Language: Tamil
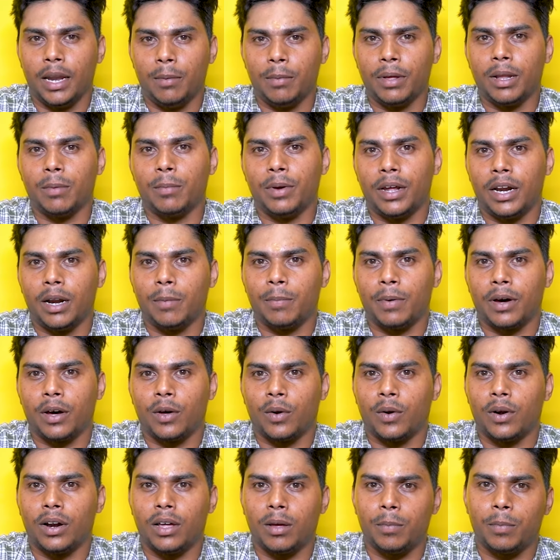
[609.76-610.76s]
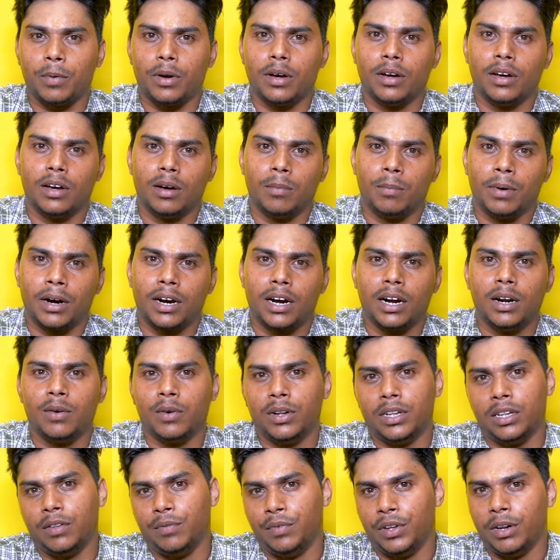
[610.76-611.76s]
இனிமேல் நம்ம என்ன பார்க்குறோம்னா இப்போ மக்கள்
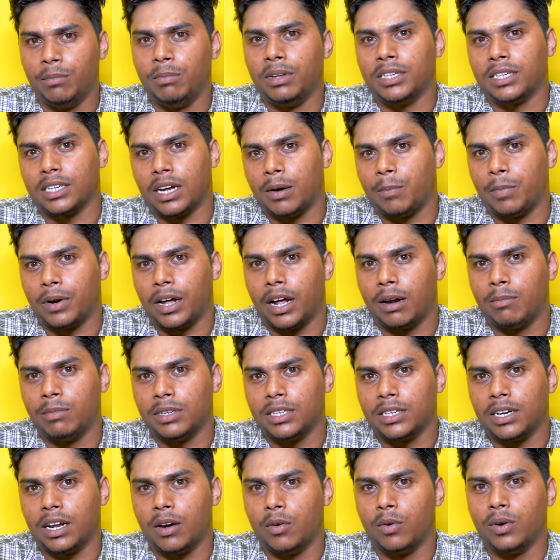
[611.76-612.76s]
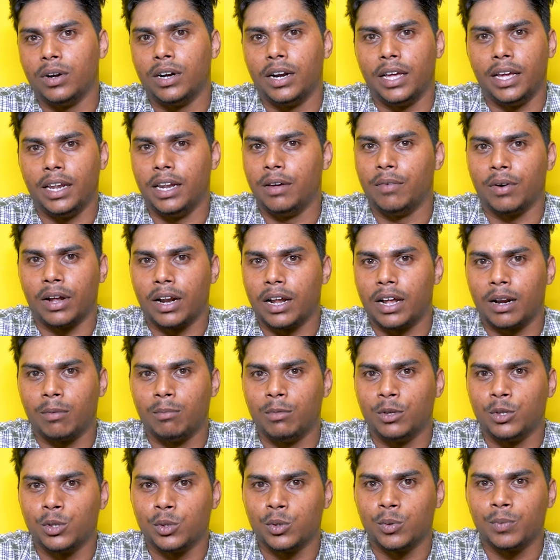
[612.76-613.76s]
வந்து விரும்பி சாப்பிட ஆரம்பிச்சுன்னா அவங்க டெய்லி வர
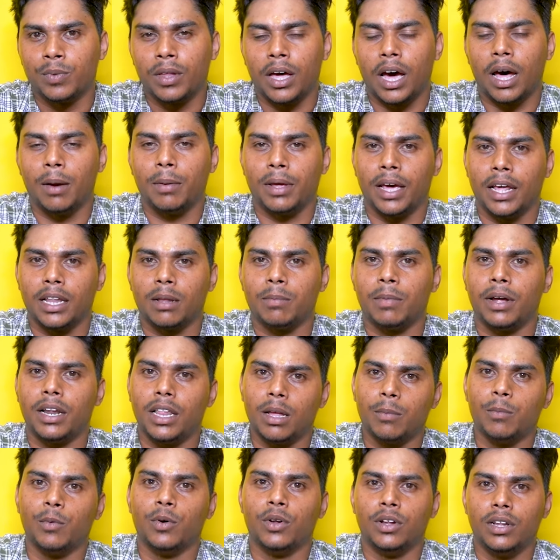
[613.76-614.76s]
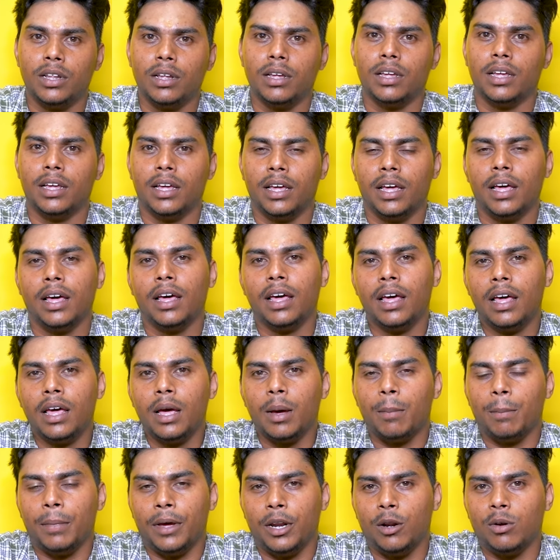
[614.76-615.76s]
ஆரம்பிச்சிடும் அதுக்கேற்ற மாதிரி நம்ம வந்து
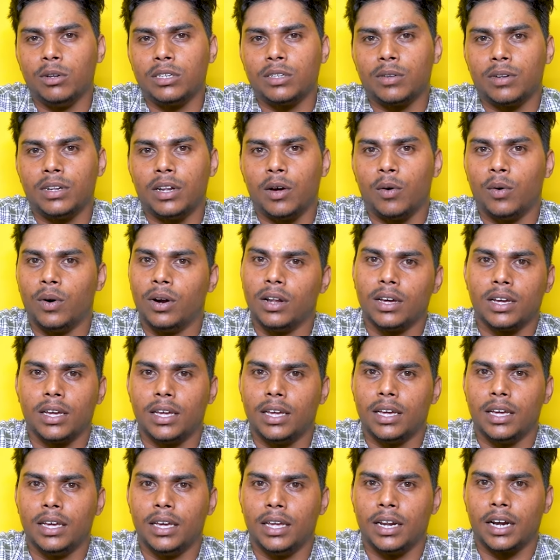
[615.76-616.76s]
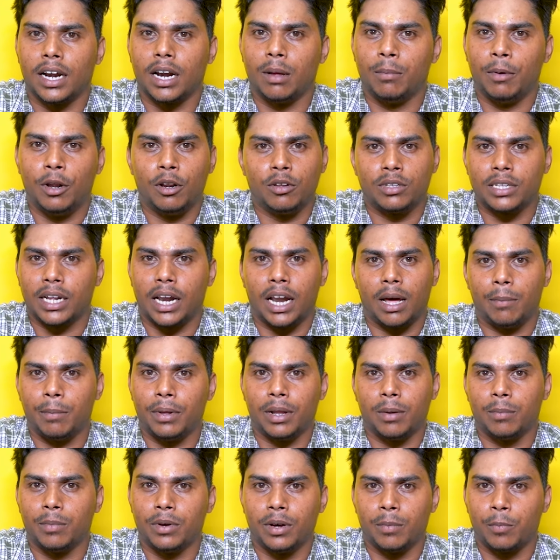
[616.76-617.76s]
மெனுஸ் வந்து அவங்களுக்கு இருக்கிற மெனுஸ்
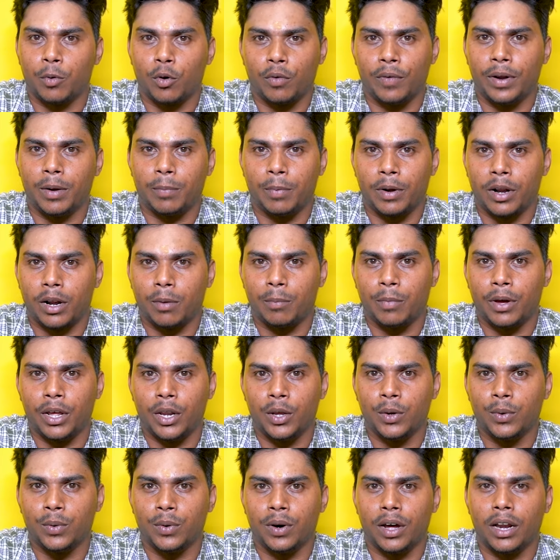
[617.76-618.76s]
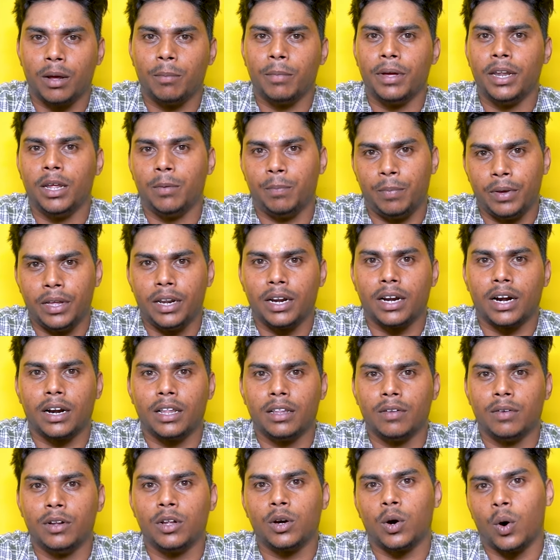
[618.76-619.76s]
எல்லாமே நம்ம ப்ரொவைட் பண்ணுற மாதிரியும் அதேமாதிரி இப்போ
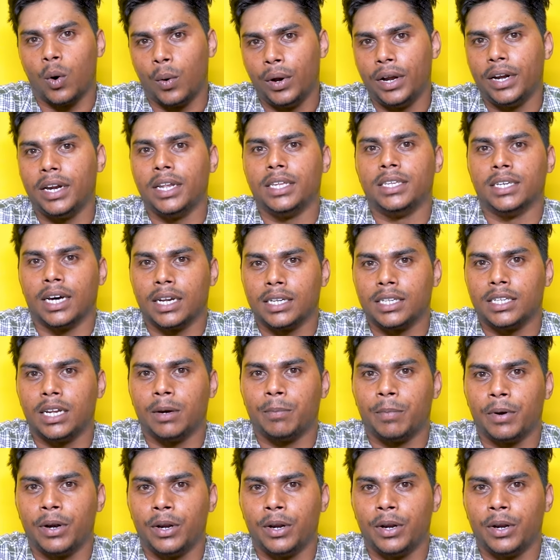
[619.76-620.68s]
இருக்கிறது வந்து குவான்டிட்டி ஜாஸ்தியாக